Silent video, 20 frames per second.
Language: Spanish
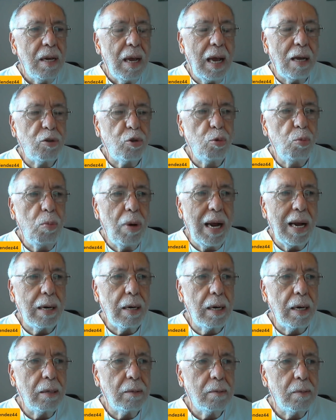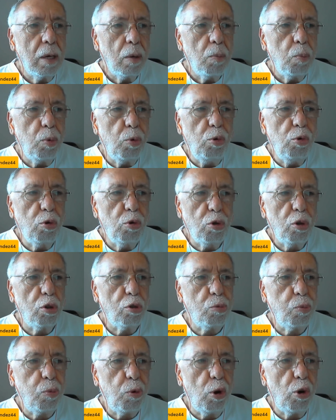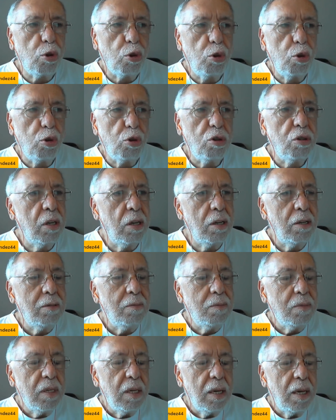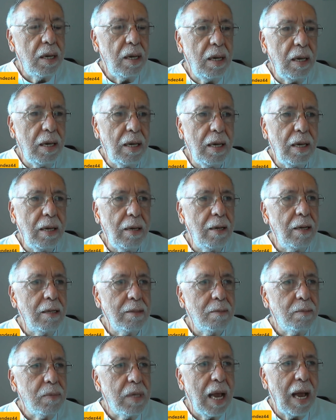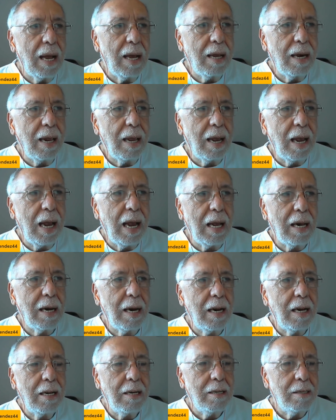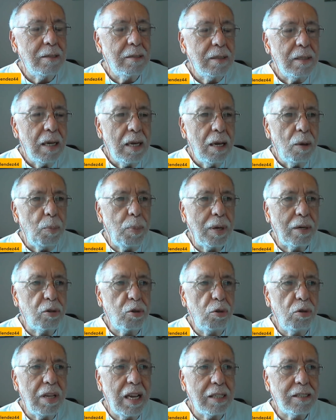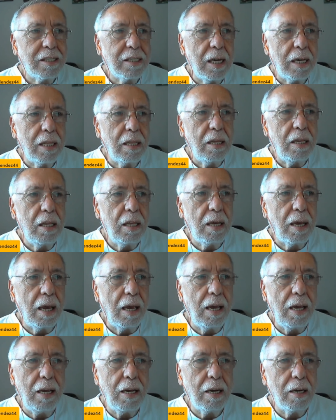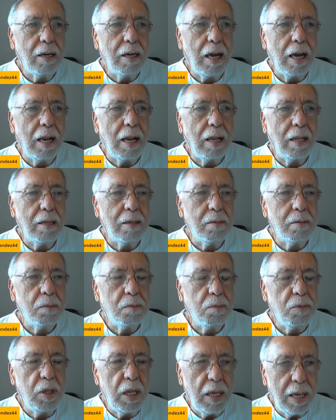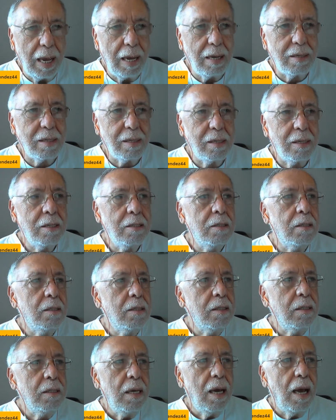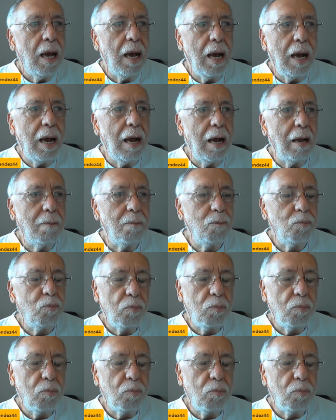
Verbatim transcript: a sumar puntos, votos y agregar personas que tienen que ir el 10 a